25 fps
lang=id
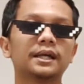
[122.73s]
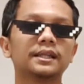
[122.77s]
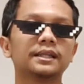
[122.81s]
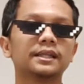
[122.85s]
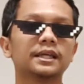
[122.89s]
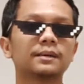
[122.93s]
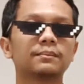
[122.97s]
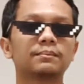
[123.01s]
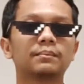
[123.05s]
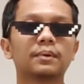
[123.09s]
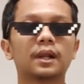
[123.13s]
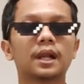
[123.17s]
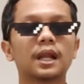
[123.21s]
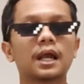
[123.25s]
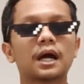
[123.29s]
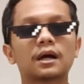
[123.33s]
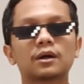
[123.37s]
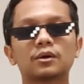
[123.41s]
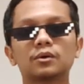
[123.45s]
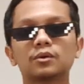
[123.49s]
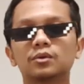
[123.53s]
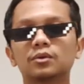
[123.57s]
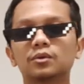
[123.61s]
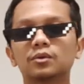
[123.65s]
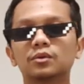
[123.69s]
hanya
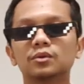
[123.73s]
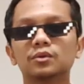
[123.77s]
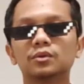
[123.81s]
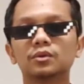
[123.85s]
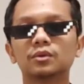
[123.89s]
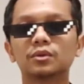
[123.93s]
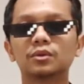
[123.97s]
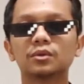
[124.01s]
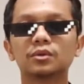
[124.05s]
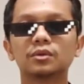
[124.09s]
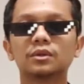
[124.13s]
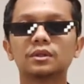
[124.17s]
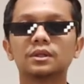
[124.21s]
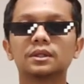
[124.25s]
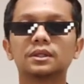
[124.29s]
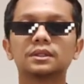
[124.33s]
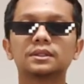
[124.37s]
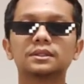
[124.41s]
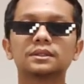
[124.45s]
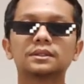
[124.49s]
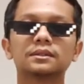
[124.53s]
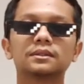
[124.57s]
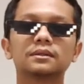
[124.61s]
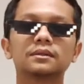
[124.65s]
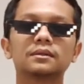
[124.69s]
berlaku untuk
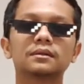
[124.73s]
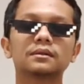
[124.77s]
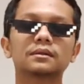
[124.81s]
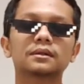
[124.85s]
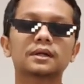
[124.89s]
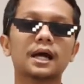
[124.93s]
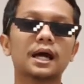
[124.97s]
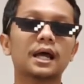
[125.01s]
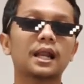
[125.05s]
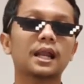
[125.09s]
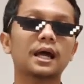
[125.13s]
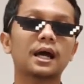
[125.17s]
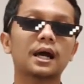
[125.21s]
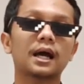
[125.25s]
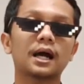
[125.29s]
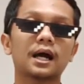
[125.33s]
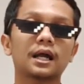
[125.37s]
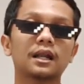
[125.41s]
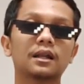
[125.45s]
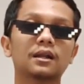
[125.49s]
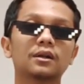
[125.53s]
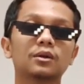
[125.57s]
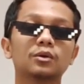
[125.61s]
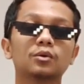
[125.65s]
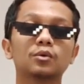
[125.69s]
eh,
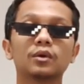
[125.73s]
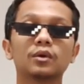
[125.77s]
kalangan